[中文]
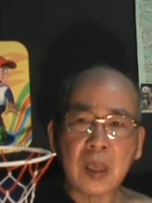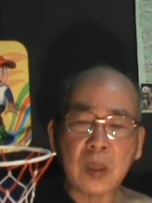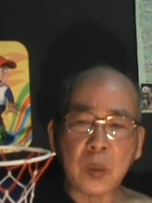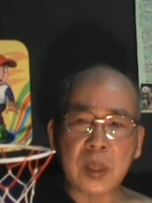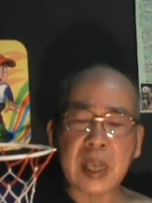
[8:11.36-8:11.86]

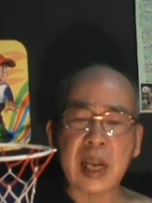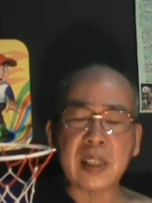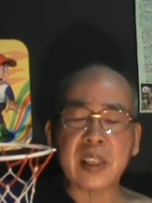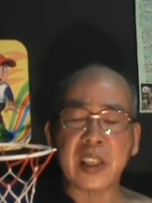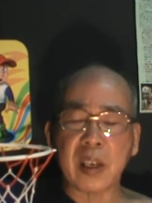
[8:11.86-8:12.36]
我刚
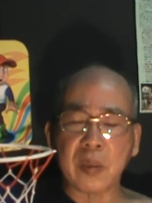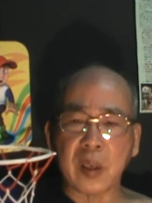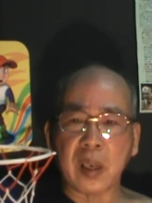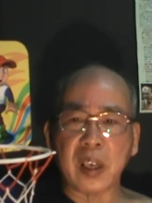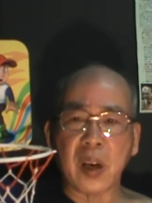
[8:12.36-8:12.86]
刚讲
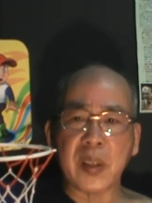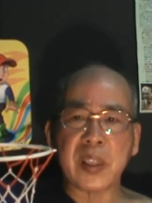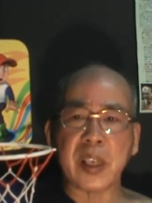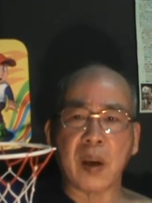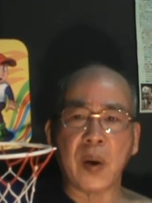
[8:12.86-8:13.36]
过啊，老
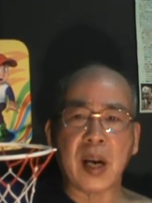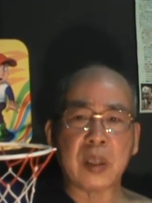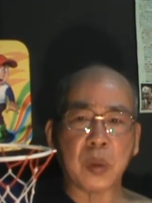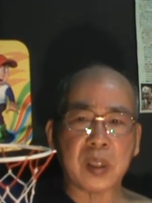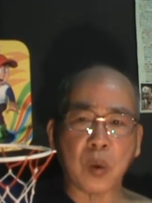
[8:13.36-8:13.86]
人讲话
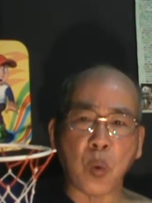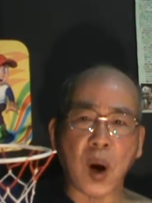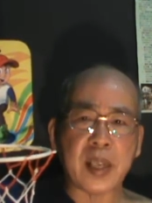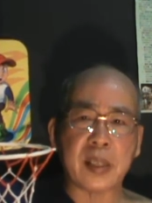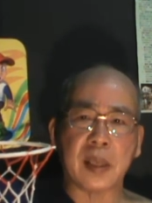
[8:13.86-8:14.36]
很多是
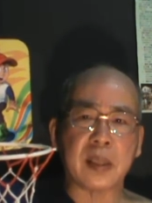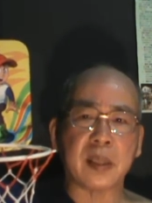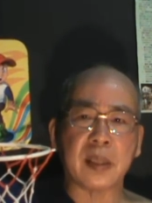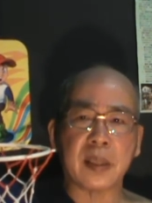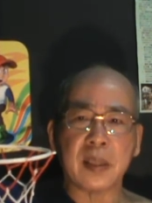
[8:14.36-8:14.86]
夸张
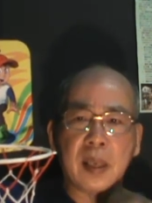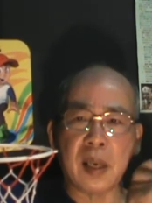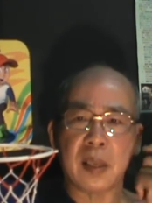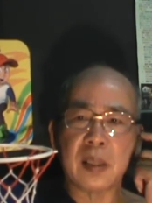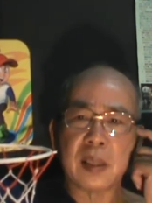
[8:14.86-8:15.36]
的
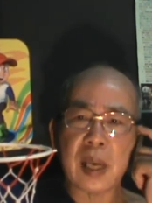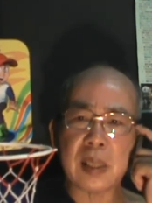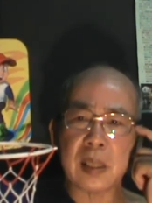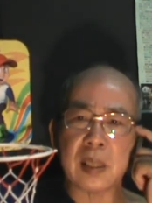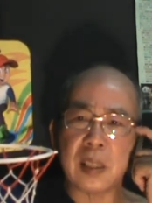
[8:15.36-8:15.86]
啊，他
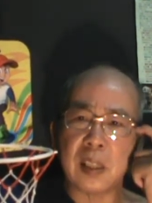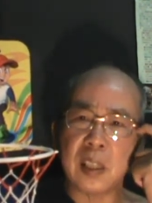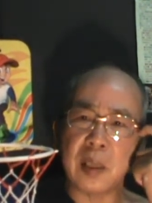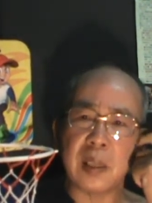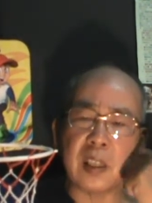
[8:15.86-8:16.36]
是
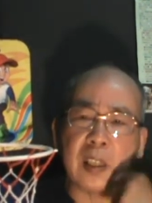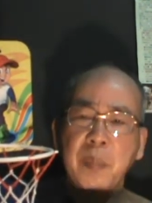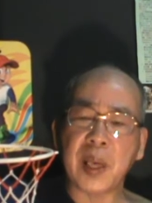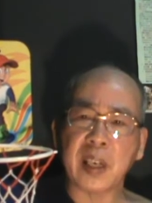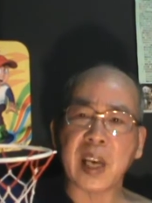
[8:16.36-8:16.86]
以一以
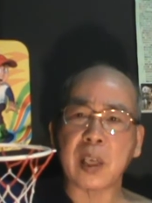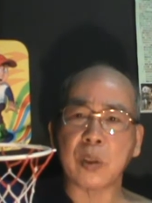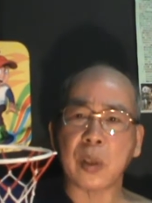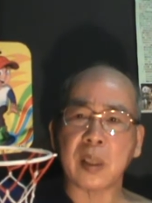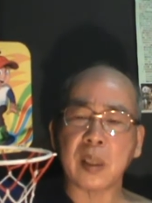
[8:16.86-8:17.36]
偏概
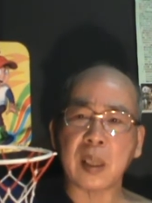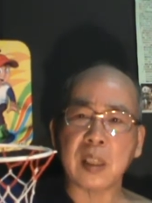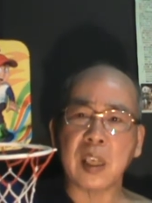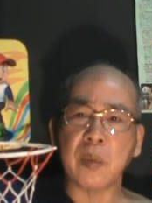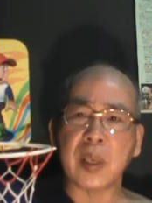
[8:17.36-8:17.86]
全，他
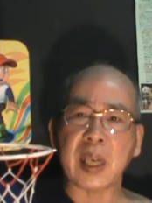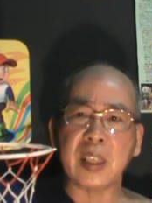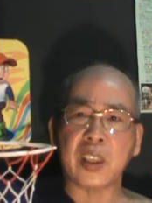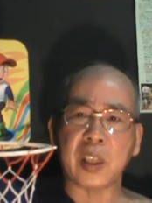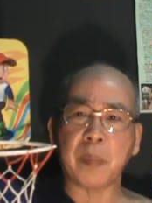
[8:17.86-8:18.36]
认为他
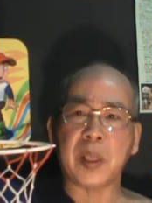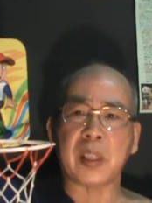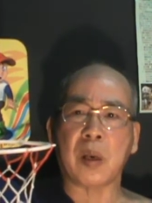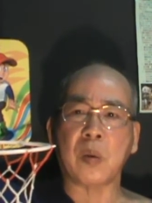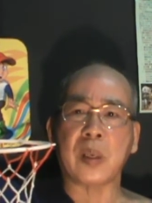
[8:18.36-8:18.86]
以前被
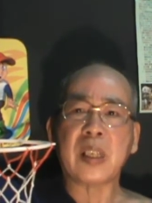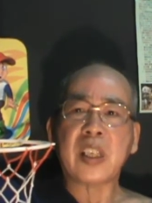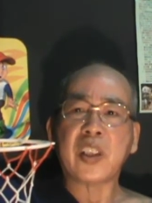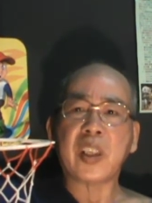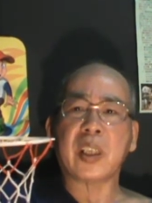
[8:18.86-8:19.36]
吵过，
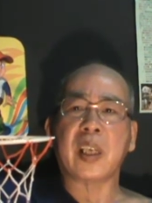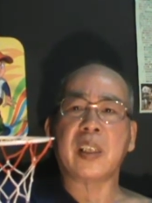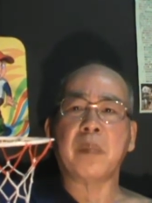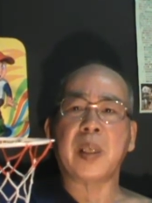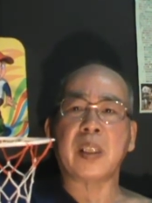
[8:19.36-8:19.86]
现在已
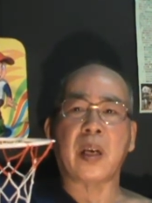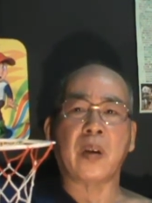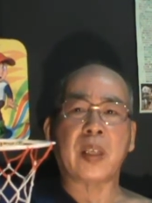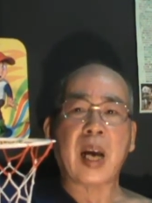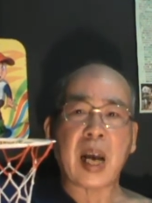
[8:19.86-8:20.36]
经没吵
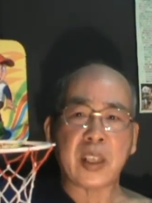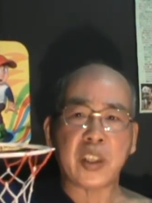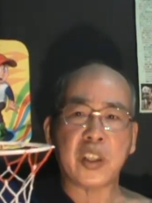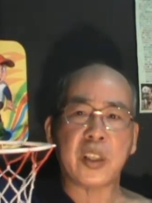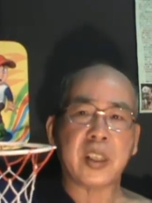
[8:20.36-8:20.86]
了，他还
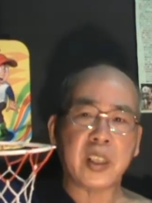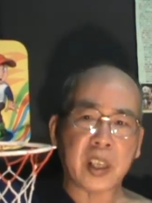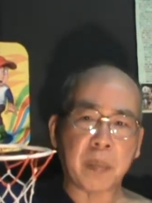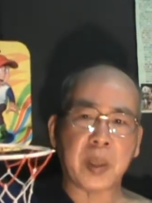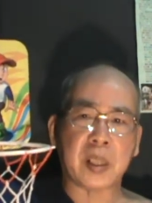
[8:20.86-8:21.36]
记忆以
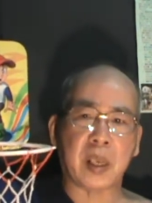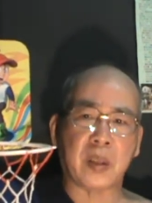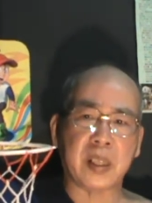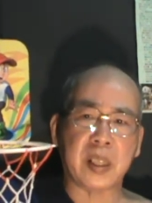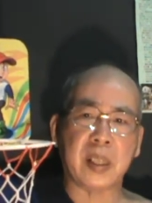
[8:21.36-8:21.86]
前被吵
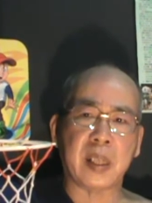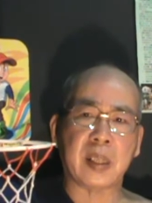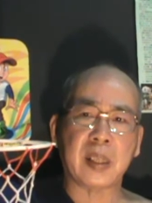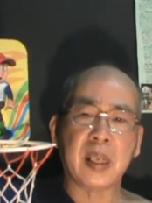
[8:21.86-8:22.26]
的经验。